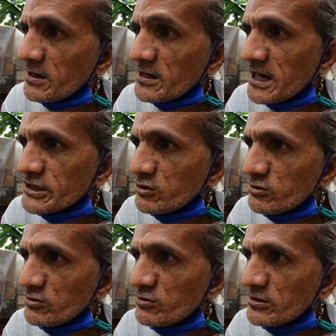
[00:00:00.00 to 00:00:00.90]
mga kaklase ko
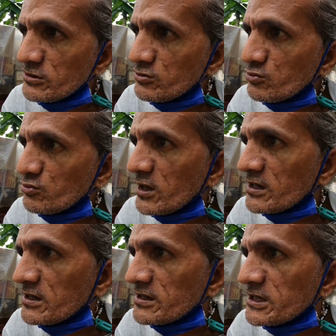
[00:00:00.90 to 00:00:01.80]
yung, yung
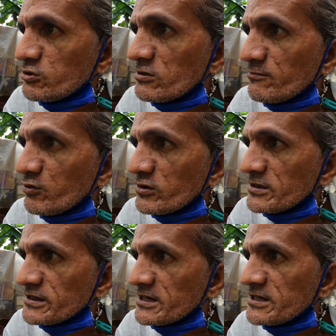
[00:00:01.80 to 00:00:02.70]
hanggang gate 2 lang po
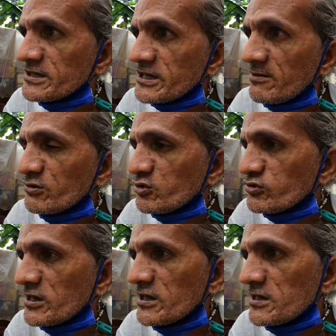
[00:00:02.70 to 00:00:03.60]
talaga natapos ko
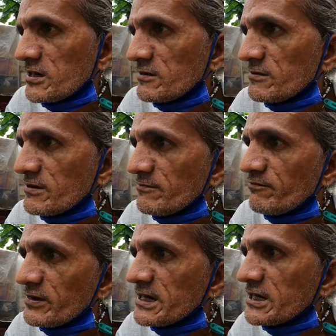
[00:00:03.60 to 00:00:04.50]
talaga.
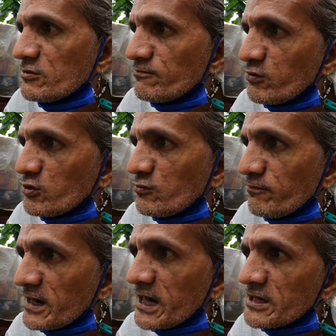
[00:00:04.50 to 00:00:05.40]
Ngayon po yung
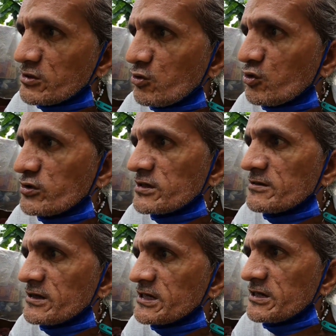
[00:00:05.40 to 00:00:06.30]
pag-aral ko,
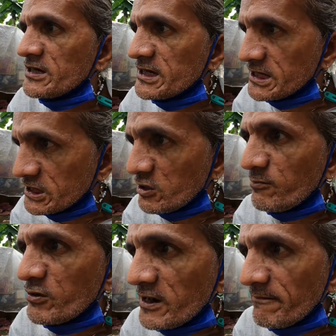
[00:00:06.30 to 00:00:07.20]
hindi ko
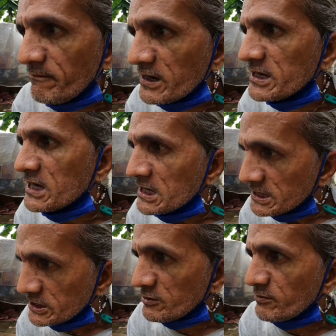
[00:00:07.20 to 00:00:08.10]
po na,
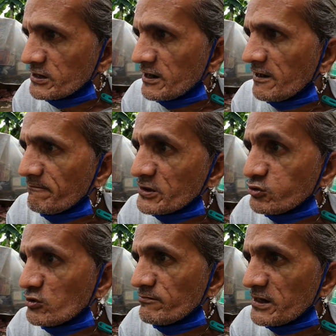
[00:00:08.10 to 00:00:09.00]
hindi ko pa
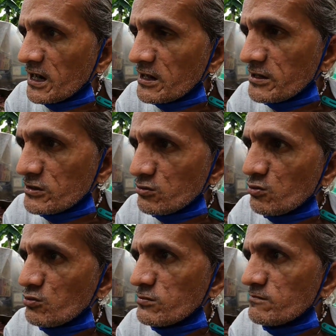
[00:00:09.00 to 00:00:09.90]
patuloy pag-aaral
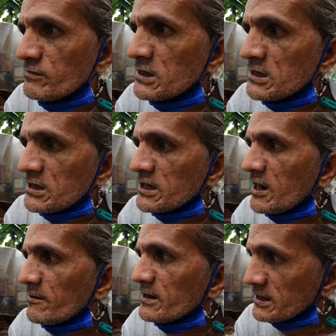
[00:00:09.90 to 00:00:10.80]
ko.
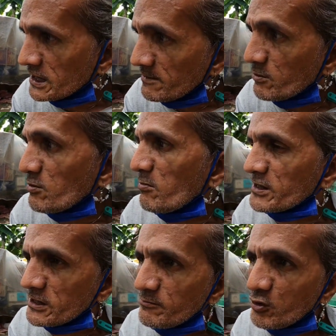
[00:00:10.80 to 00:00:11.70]
Kaya, kaya po
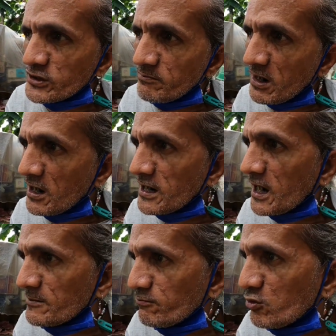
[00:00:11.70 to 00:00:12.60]
bumagsak po sa
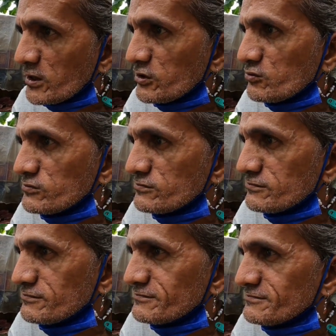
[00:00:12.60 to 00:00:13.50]
pangangalakad po ngayon.
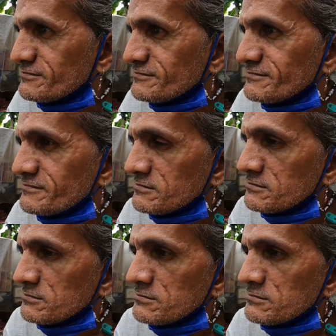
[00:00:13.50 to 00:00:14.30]
Mm.